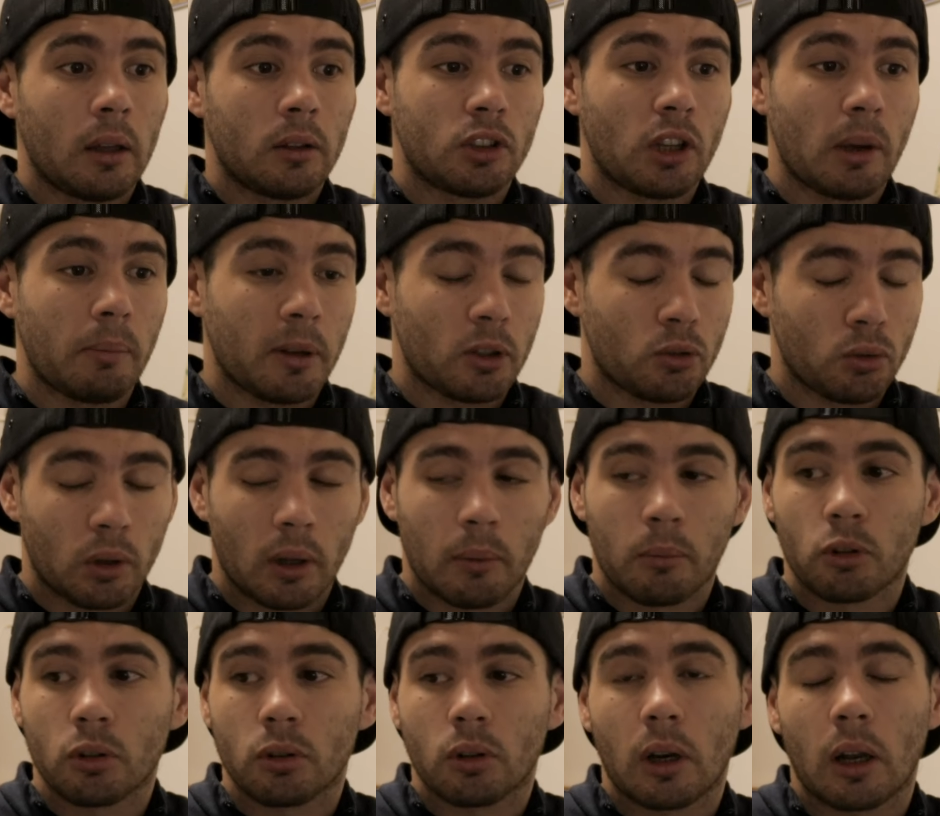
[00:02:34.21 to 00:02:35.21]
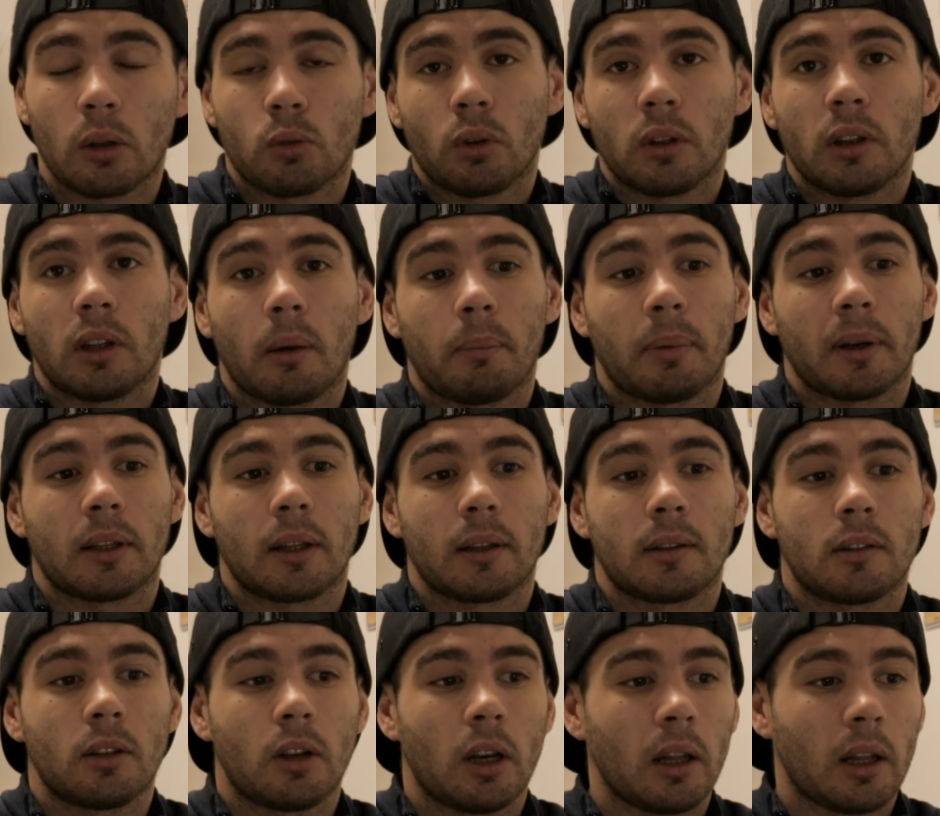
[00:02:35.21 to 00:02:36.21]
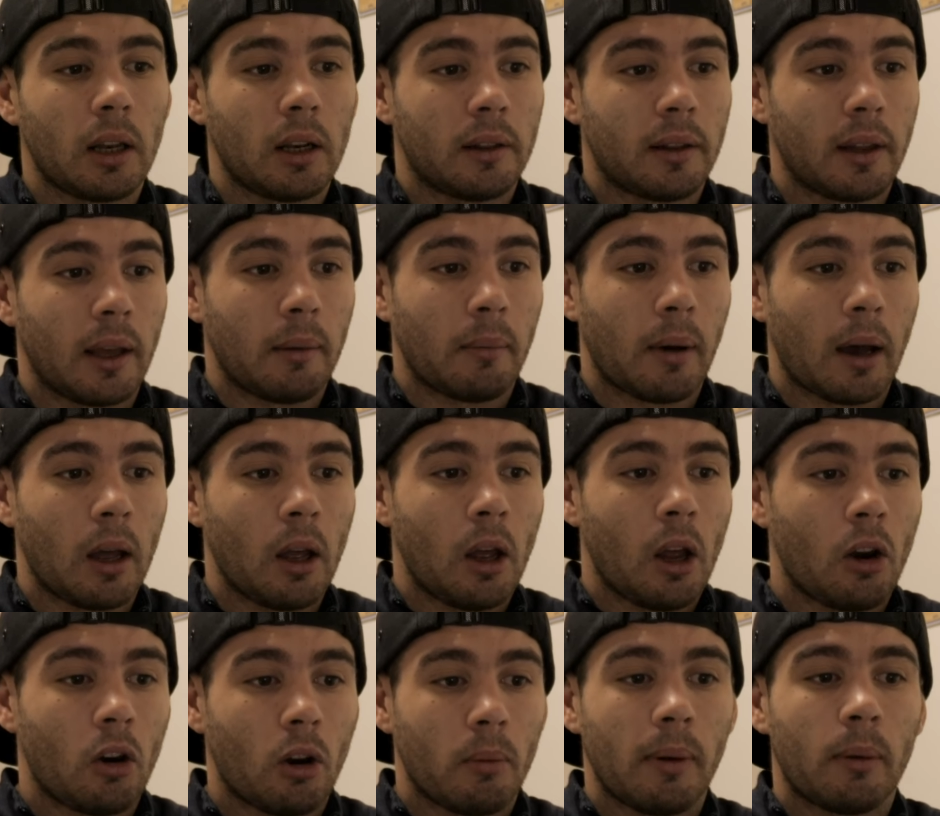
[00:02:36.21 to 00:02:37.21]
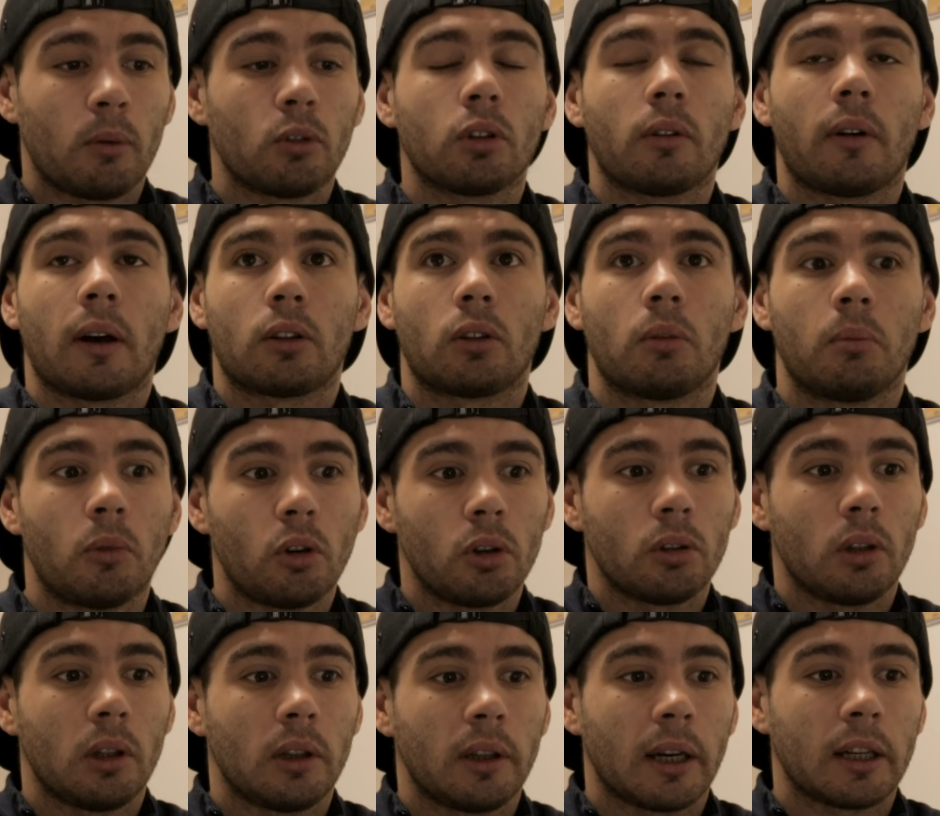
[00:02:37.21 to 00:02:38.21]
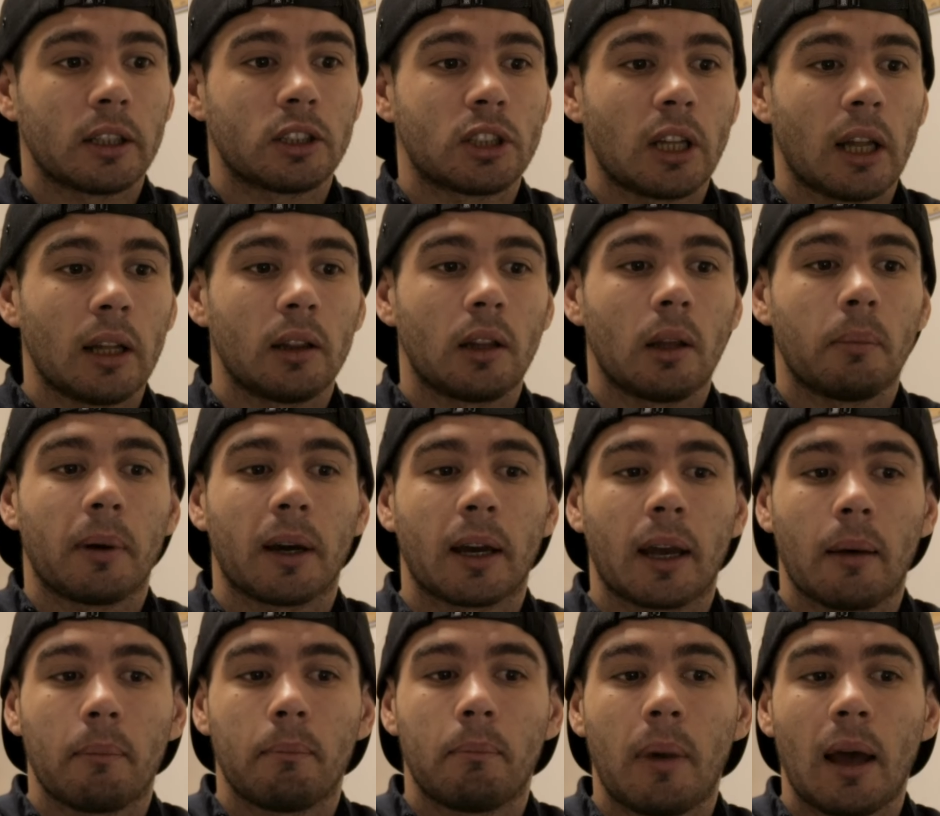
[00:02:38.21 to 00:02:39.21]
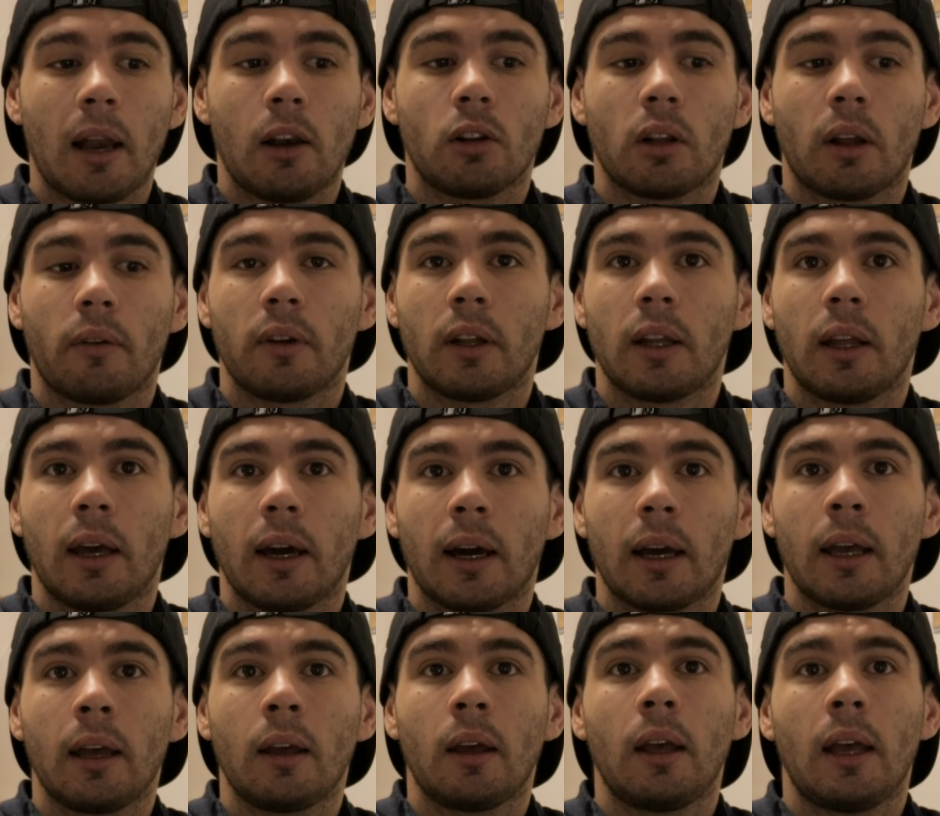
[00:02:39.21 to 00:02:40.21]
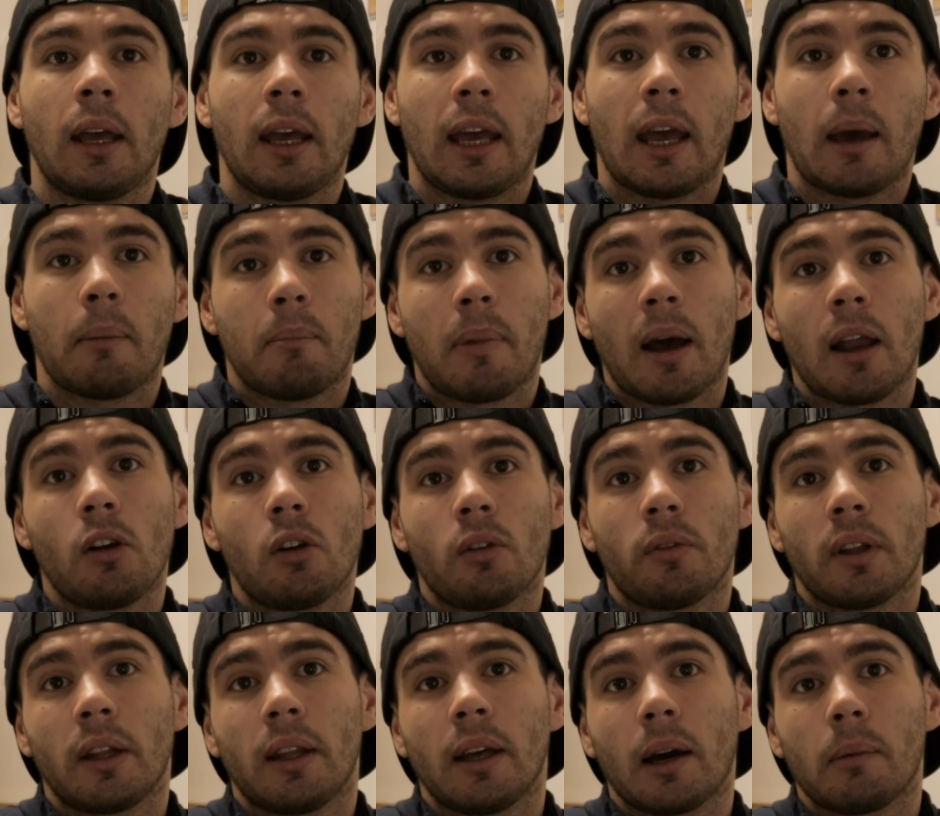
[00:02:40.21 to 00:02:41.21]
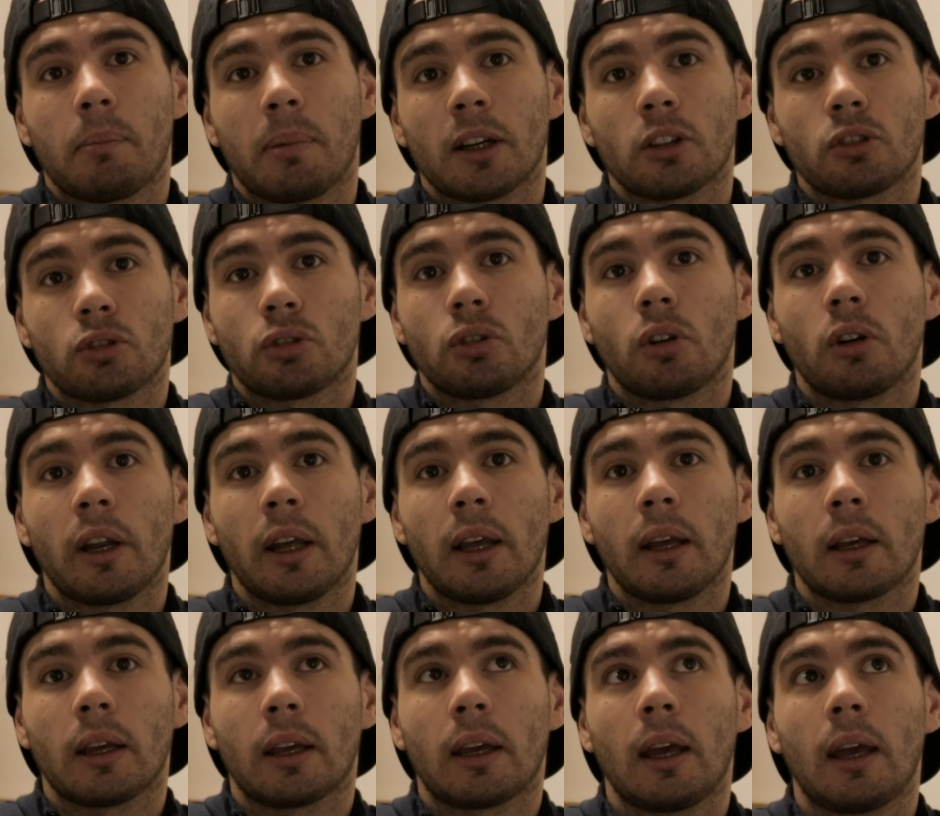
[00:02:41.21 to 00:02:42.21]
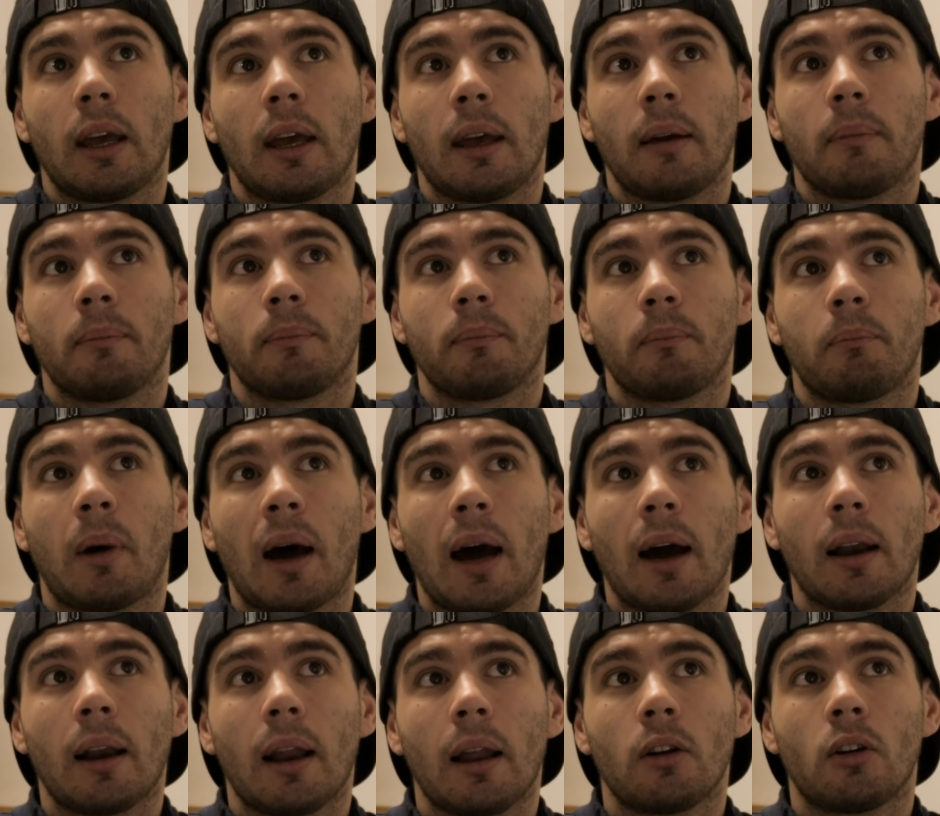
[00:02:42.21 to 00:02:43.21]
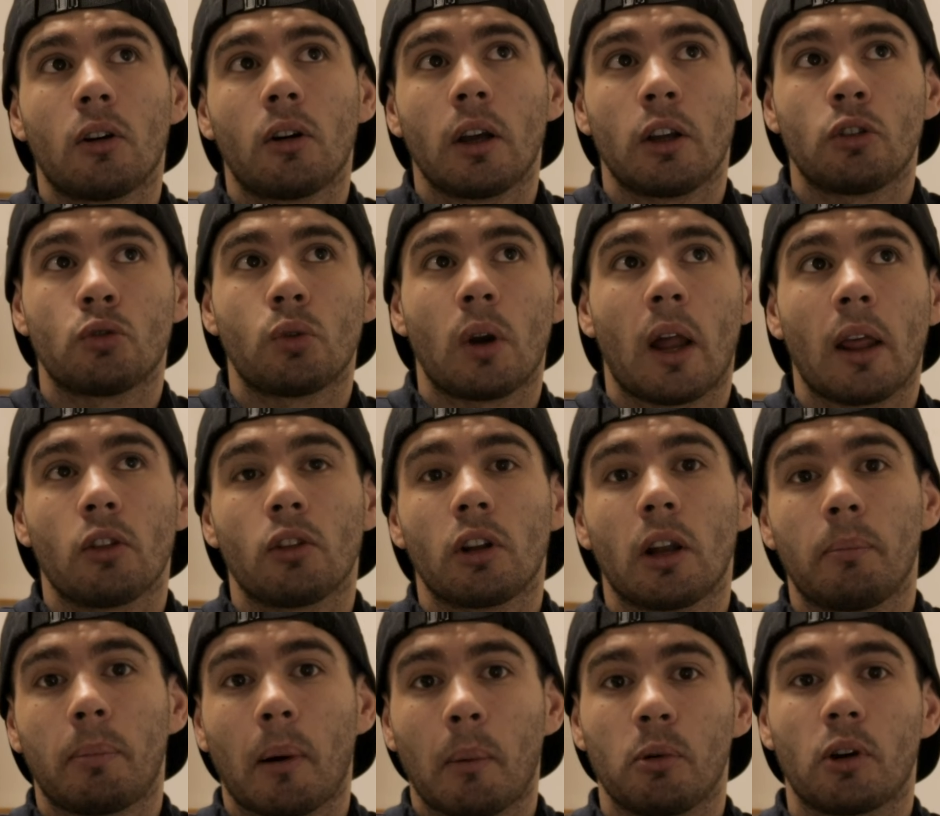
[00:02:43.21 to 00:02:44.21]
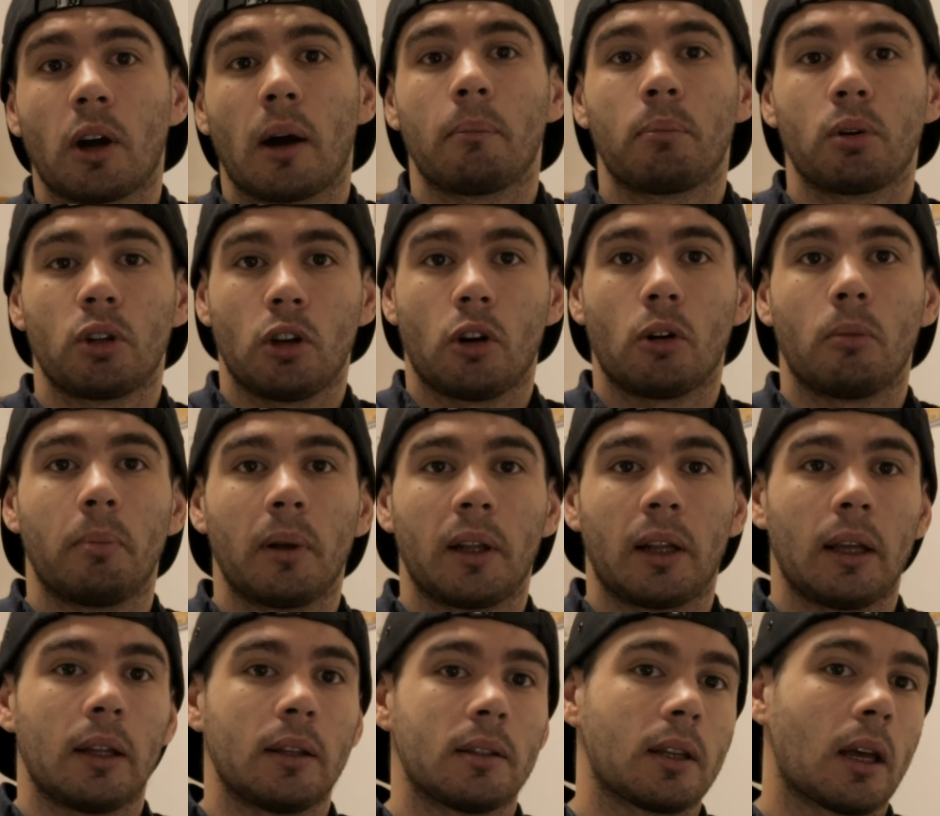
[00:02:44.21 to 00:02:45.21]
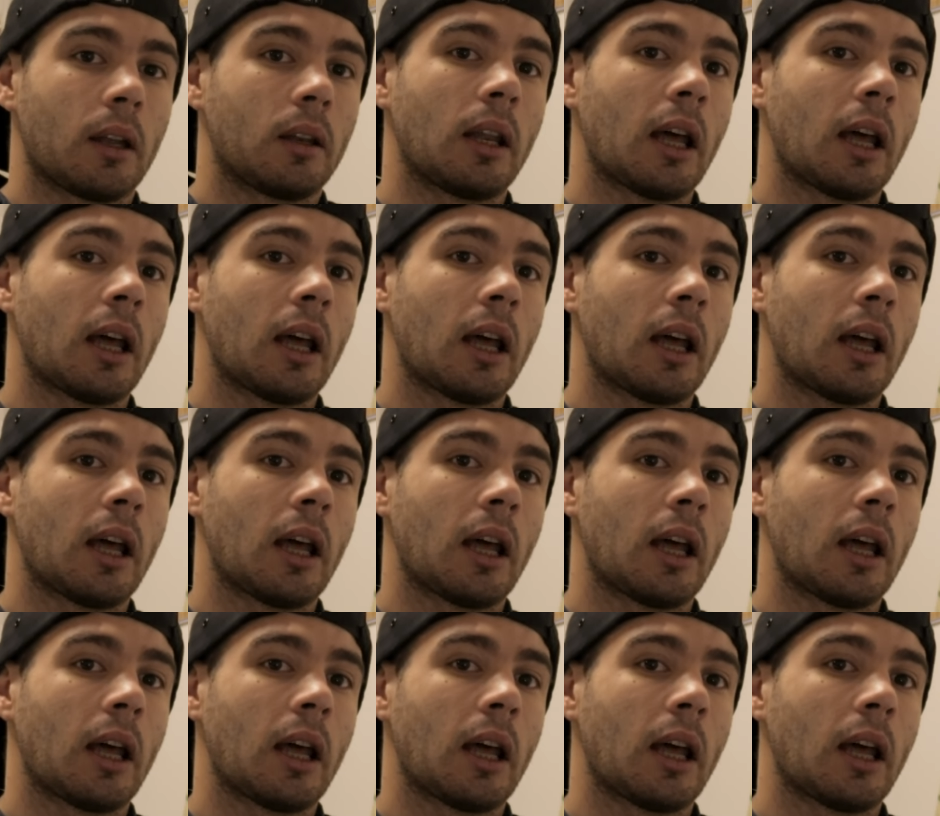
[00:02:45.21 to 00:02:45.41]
ci è piaciuta molto la tua interpretazione del tema, L'abbiamo trovato molto interessante perché è bello da vedere e è bello vedere persone che mm, parlano esulando dal proprio campo di competenza.